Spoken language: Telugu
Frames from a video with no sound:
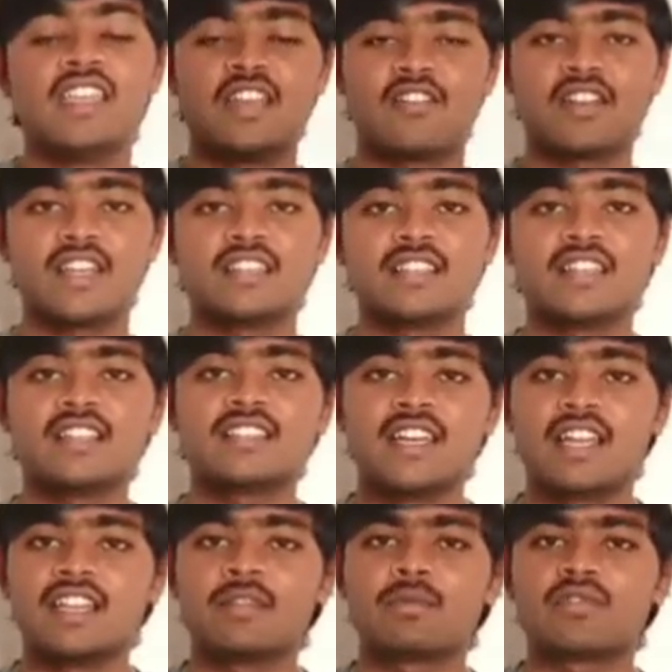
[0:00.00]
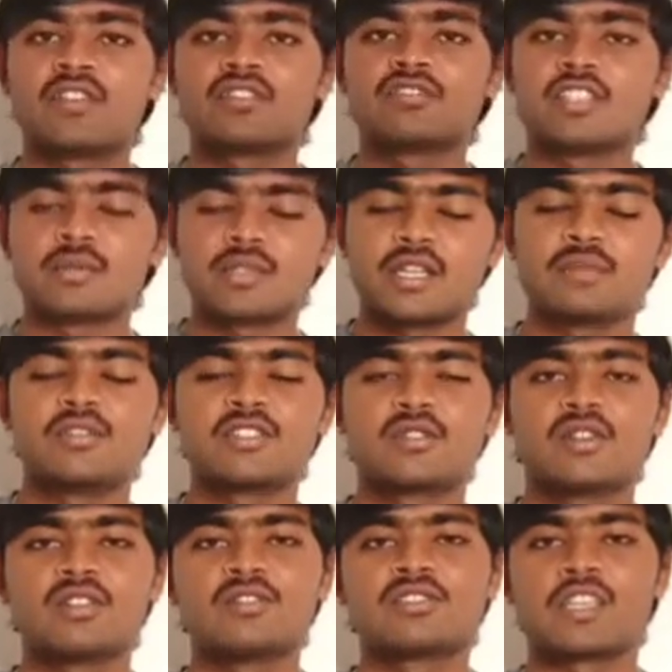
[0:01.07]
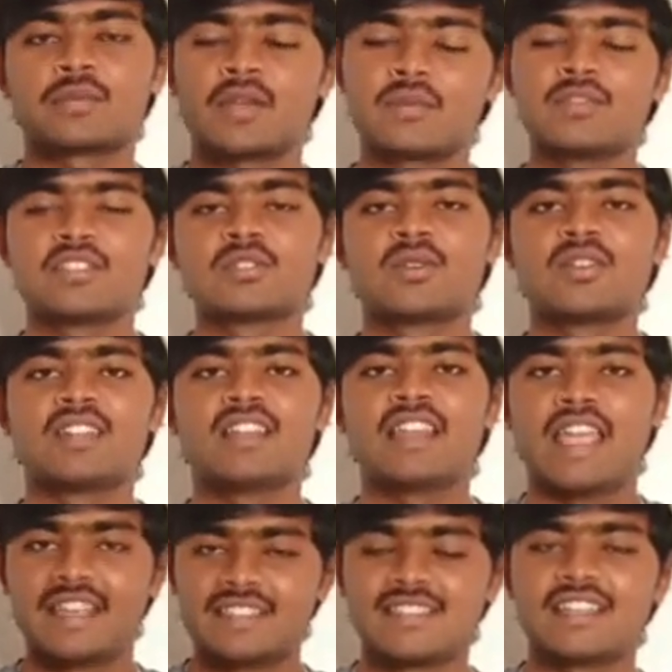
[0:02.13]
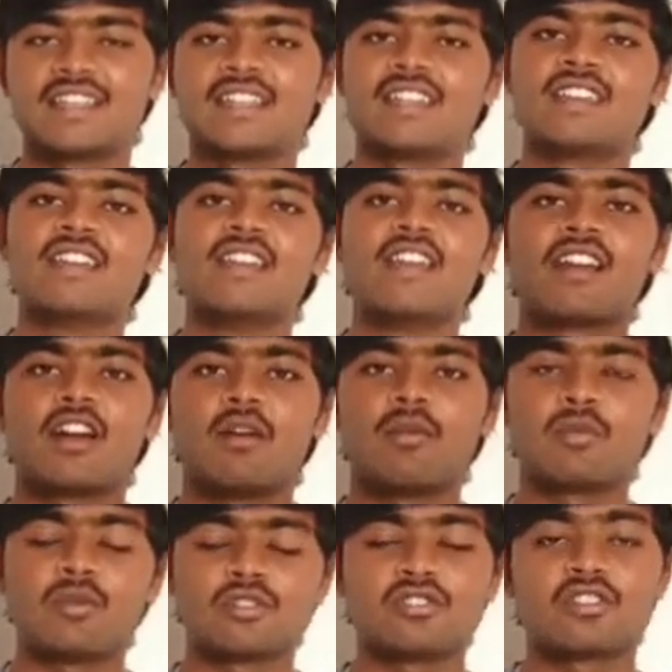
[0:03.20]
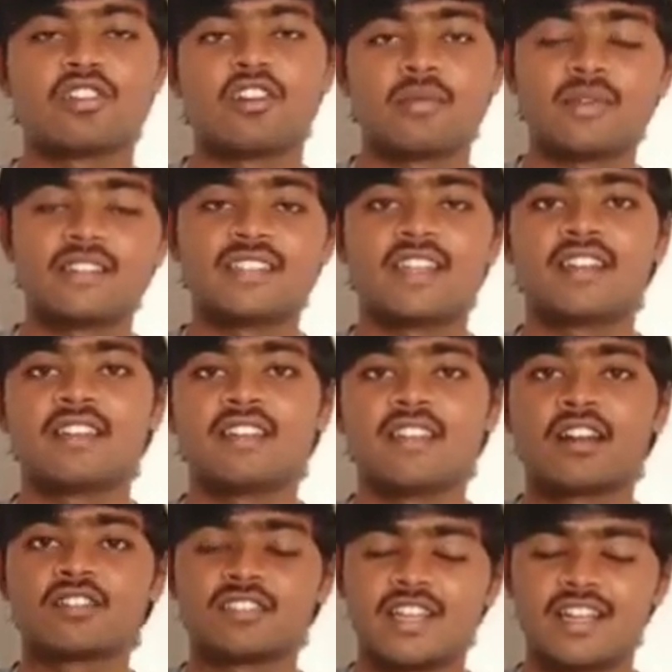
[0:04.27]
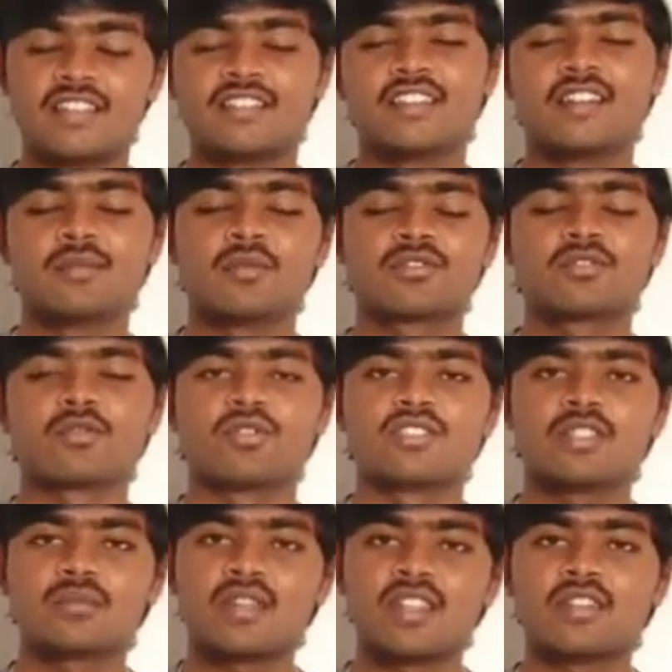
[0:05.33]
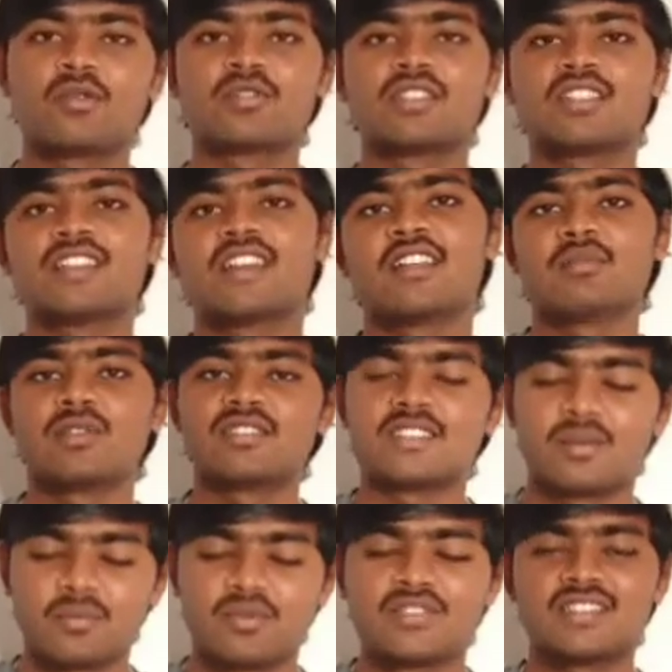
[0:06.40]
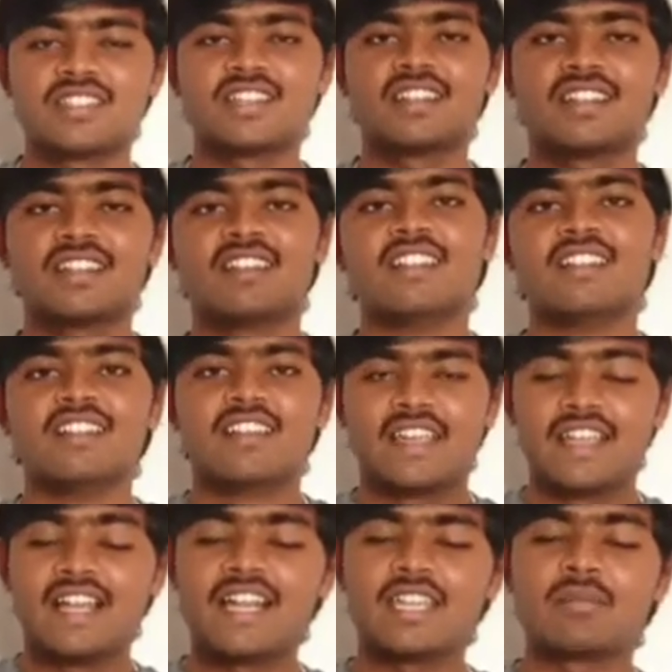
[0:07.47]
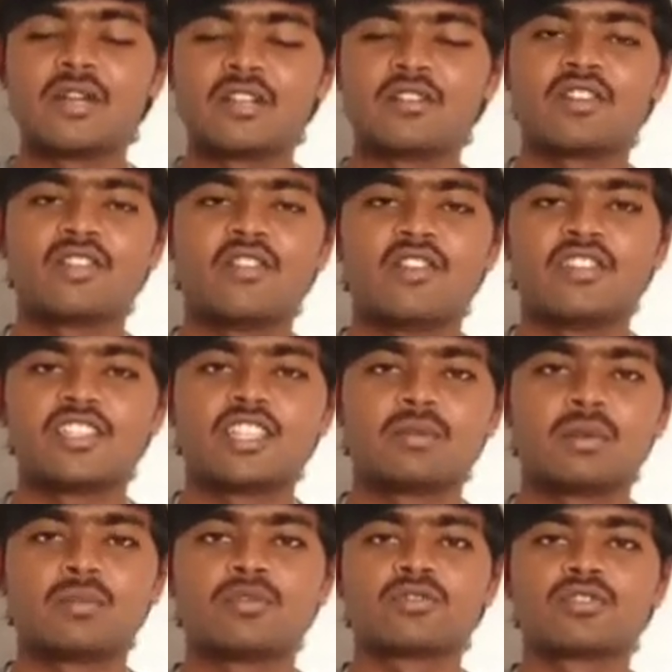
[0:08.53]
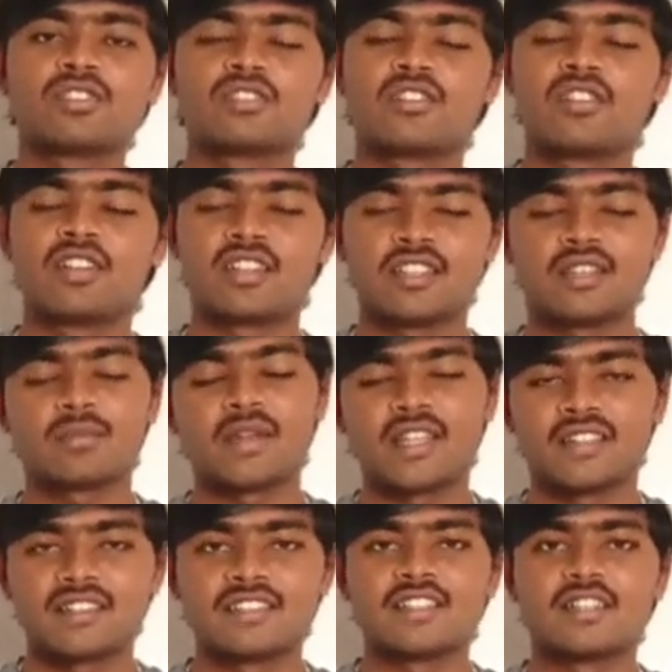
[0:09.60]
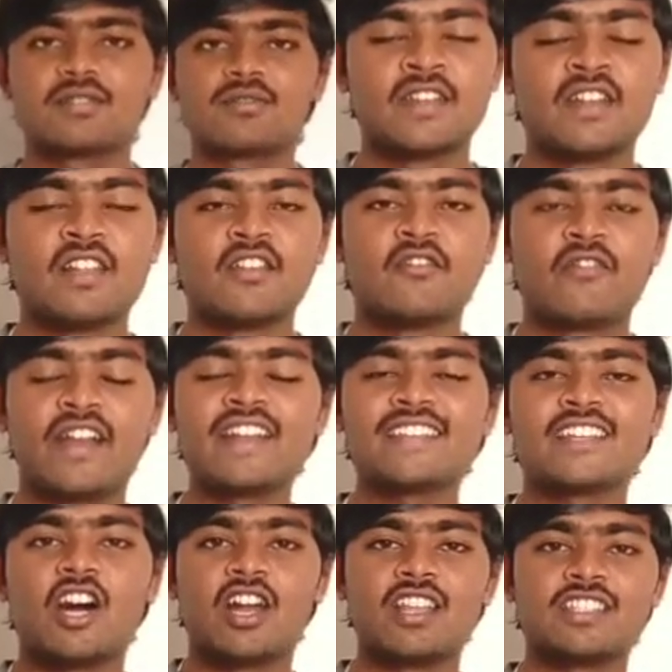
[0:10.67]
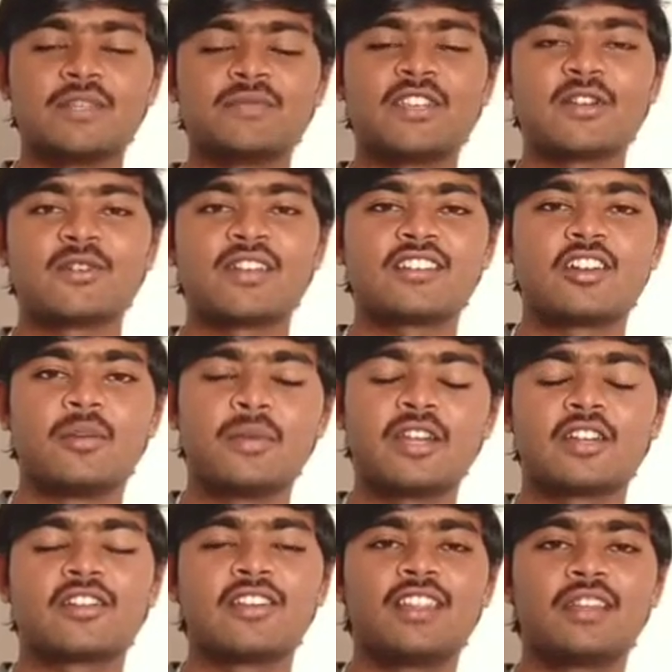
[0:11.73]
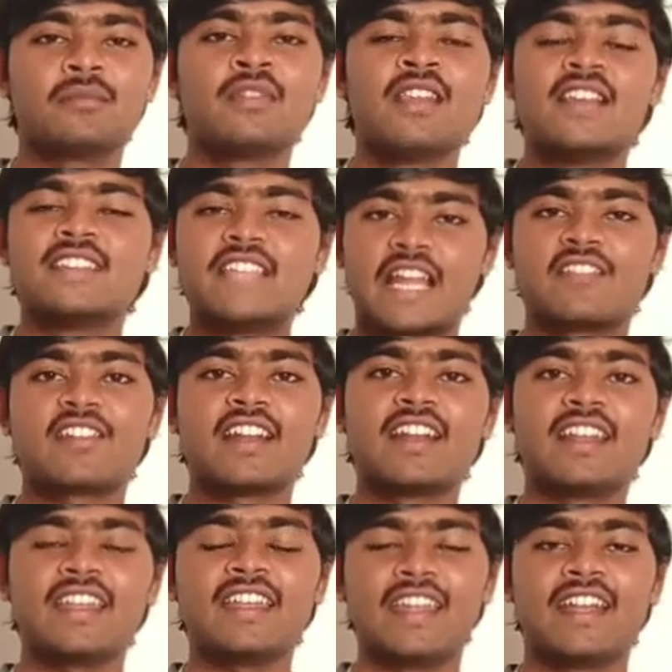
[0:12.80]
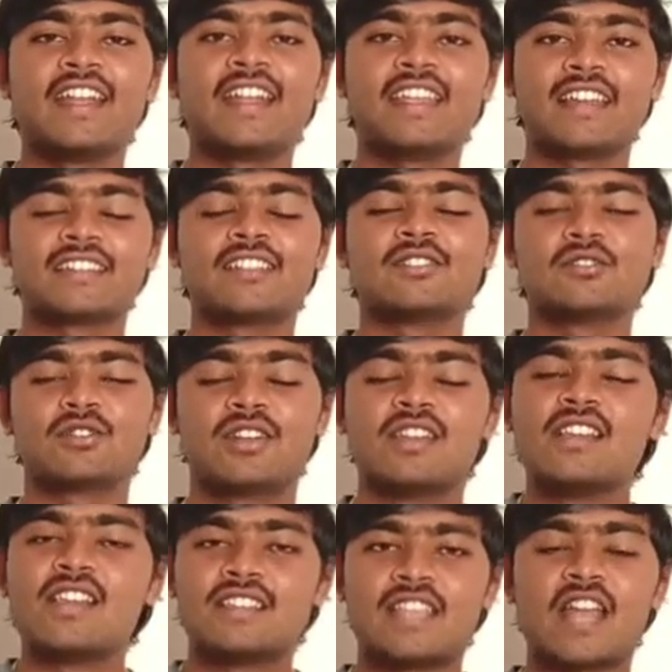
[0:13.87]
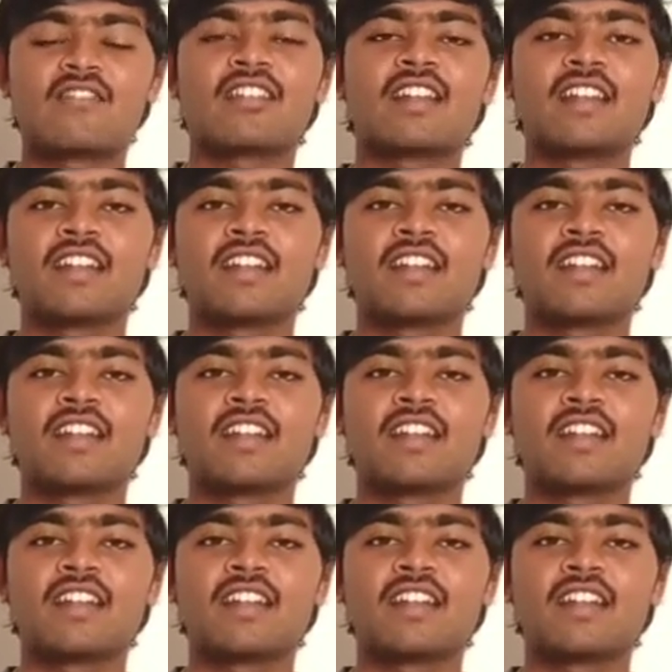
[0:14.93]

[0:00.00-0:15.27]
ఎవరైతే నా ఛానల్ ఇప్పటి వరకు సబ్స్క్రైబ్ చేసుకోలేదో సబ్స్క్రైబ్ చేసుకోండి లైక్ చేయండి కామెంట్ బాక్స్లో కామెంట్ చేయండి నాకు ఛానల్ చేయండి బాస్ కొంచెం నాది కొత్త ఛానల్ బాస్ సపోర్ట్ చేయండి ఇలాంటి మరికొన్ని వీడియోస్ అయితే మేము ముందుకు తీసుకురావడానికి నేను ప్రయత్నిస్తాను ఫ్రెండ్స్ ఆలస్యం చేయకుండా టాపిక్లోకి వెళ్దాం సర్వర్ అంటే ఏంటి అసలు సర్వర్